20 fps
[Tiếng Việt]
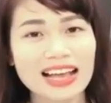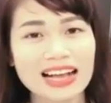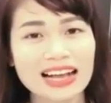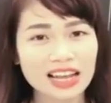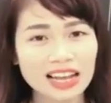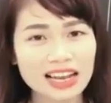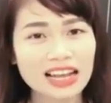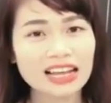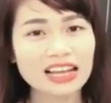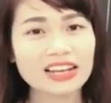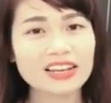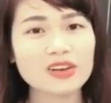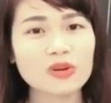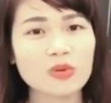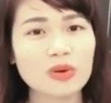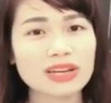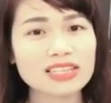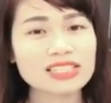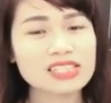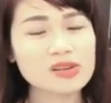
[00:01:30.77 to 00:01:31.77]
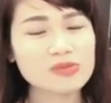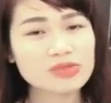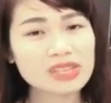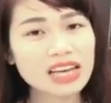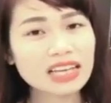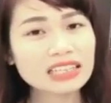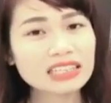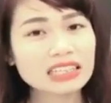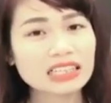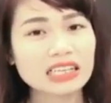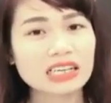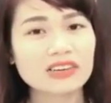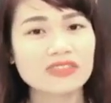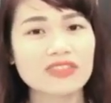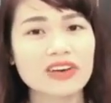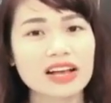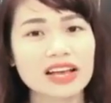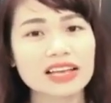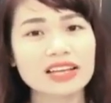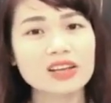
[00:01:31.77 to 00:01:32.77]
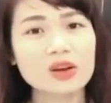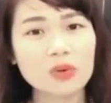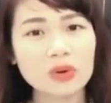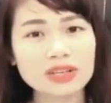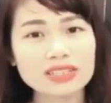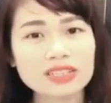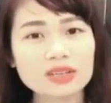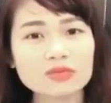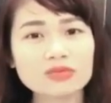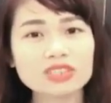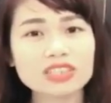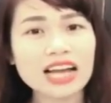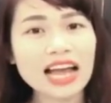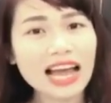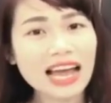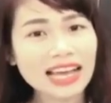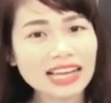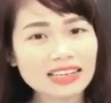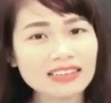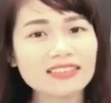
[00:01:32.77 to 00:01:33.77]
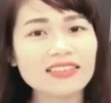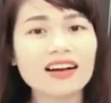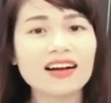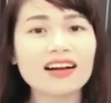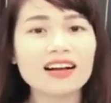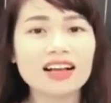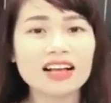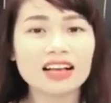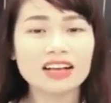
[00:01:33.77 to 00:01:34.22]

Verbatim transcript: đấy là cái điều quan trọng nhất và cái điều quan trọng thứ hai nữa